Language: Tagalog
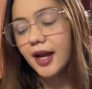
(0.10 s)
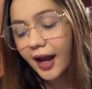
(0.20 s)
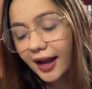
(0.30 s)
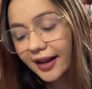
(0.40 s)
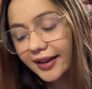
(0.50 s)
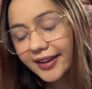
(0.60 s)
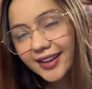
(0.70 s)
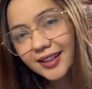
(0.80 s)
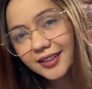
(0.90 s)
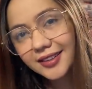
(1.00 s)
Hi!
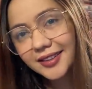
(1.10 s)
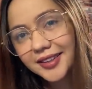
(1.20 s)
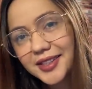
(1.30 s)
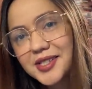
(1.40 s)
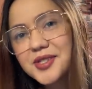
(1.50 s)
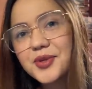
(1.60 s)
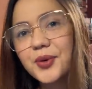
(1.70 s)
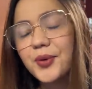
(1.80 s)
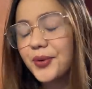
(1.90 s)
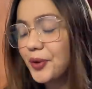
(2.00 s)
Hello! So,
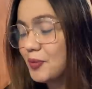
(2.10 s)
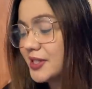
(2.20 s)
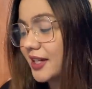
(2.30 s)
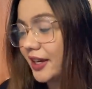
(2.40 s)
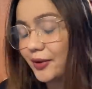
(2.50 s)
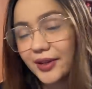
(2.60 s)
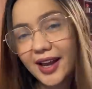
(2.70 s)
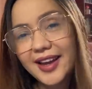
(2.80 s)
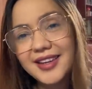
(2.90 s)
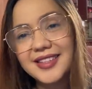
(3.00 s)
kumusta kayo
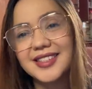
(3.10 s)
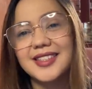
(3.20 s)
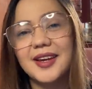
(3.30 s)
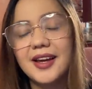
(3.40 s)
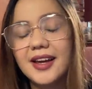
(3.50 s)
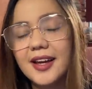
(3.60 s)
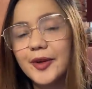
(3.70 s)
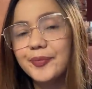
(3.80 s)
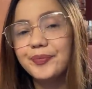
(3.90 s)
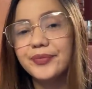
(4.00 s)
guys?
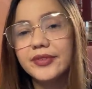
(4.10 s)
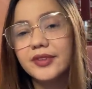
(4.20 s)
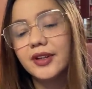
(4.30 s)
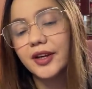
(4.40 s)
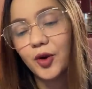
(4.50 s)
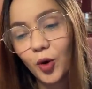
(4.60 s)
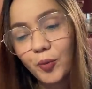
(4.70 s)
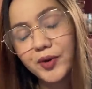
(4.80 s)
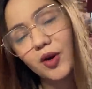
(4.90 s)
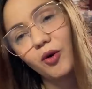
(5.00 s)
Um, I
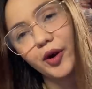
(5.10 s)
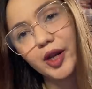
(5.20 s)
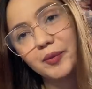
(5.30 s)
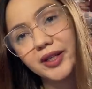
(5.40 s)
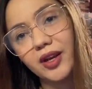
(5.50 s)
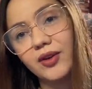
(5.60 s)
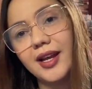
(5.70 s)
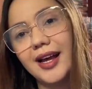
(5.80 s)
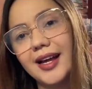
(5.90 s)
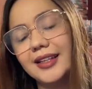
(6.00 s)
hope na okay naman kayong
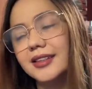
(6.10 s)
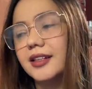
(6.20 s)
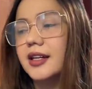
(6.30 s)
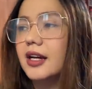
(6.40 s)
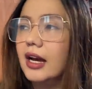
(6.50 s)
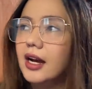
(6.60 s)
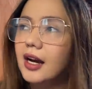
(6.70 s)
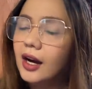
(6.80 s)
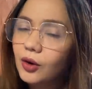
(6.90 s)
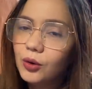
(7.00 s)
lahat.
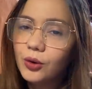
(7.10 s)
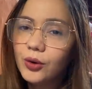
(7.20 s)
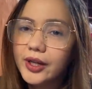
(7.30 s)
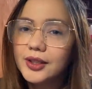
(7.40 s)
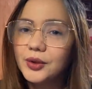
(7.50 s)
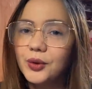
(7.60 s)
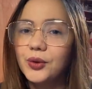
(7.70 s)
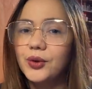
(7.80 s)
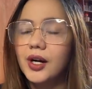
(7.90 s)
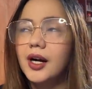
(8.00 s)
Ako, ito,
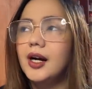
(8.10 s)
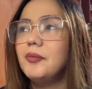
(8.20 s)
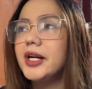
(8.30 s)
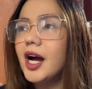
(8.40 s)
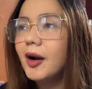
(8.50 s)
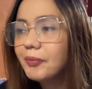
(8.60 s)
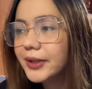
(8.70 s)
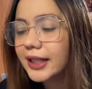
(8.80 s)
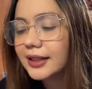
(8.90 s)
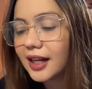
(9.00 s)
uh, ah,
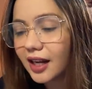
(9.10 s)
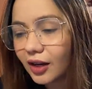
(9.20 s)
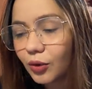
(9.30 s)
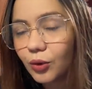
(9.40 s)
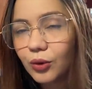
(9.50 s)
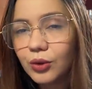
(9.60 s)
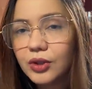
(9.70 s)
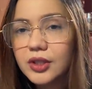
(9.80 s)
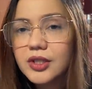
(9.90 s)
mag-update lang ako